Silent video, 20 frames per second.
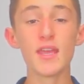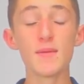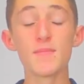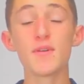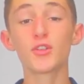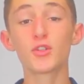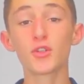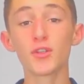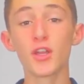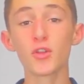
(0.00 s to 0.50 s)
Et
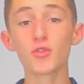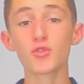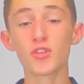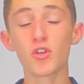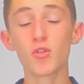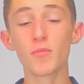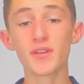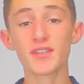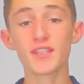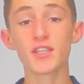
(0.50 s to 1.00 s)
maintenant, nous
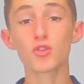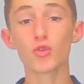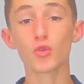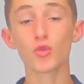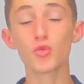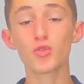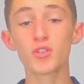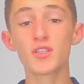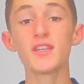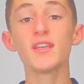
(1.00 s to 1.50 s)
allons passer sur
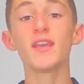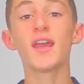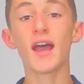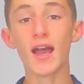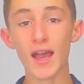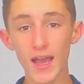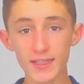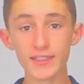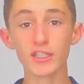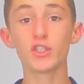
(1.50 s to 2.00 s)
l'outil
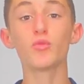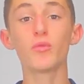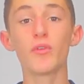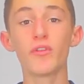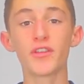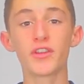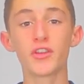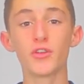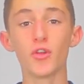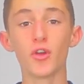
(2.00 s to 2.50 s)

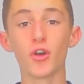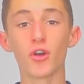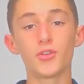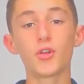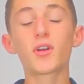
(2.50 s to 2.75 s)
ADW Cleaner.